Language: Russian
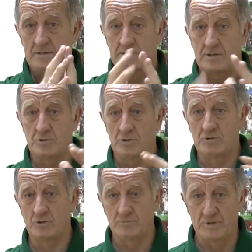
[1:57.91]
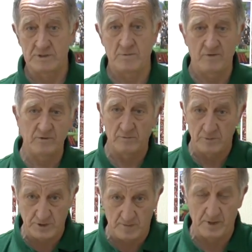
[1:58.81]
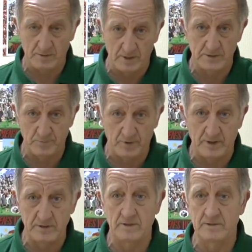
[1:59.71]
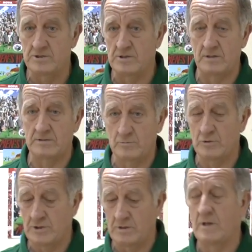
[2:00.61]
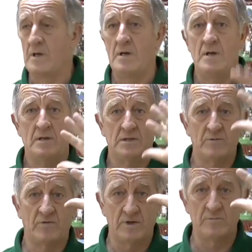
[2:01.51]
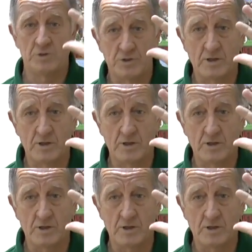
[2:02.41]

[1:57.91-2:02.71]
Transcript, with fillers: за счет чего мы с набивными мячами как раз проходили начальное обучение. Набивные мячи